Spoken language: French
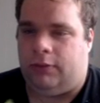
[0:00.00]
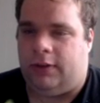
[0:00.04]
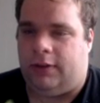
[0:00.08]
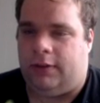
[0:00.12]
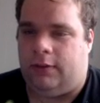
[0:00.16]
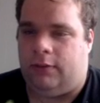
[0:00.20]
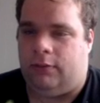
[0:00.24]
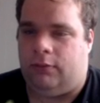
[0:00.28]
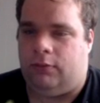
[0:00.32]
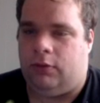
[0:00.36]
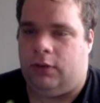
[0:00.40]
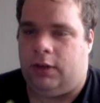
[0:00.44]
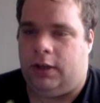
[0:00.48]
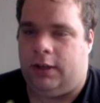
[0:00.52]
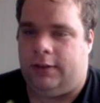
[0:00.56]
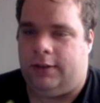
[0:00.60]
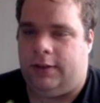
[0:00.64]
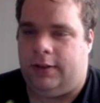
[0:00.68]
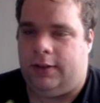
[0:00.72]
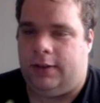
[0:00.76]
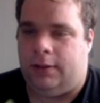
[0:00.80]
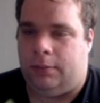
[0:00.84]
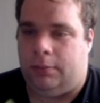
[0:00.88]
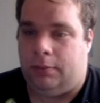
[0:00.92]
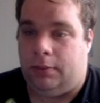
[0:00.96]
vous avez vu que
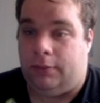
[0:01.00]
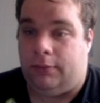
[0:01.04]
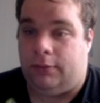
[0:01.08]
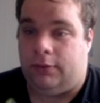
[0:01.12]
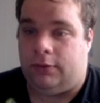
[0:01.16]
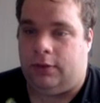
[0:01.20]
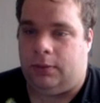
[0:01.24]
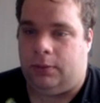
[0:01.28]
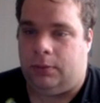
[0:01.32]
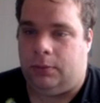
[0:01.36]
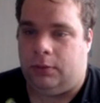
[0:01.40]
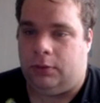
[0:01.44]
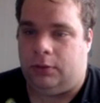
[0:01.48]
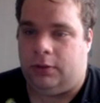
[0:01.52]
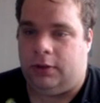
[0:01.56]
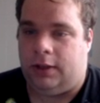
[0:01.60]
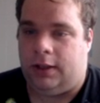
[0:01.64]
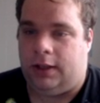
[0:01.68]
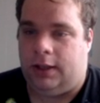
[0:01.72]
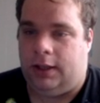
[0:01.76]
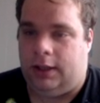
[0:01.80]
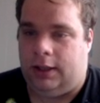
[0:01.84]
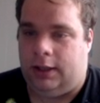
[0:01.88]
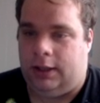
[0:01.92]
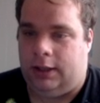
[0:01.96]
l'été n'est pas forcément
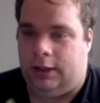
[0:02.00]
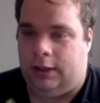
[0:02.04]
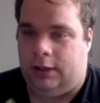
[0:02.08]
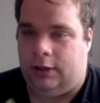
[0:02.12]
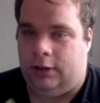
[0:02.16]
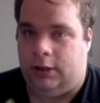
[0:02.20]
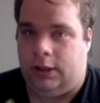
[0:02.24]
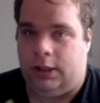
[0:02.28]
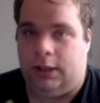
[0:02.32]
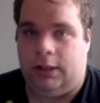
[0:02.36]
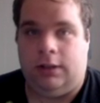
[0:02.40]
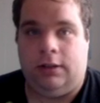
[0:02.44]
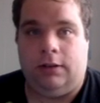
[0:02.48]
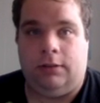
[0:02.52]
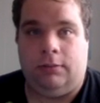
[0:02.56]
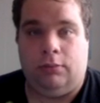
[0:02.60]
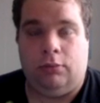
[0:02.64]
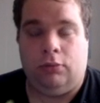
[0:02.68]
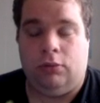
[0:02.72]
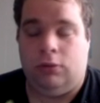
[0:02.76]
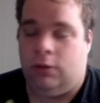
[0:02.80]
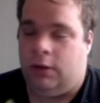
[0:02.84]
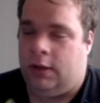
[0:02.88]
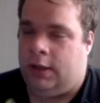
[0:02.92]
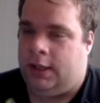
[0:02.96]
très
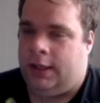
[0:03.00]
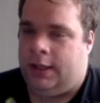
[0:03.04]
beau.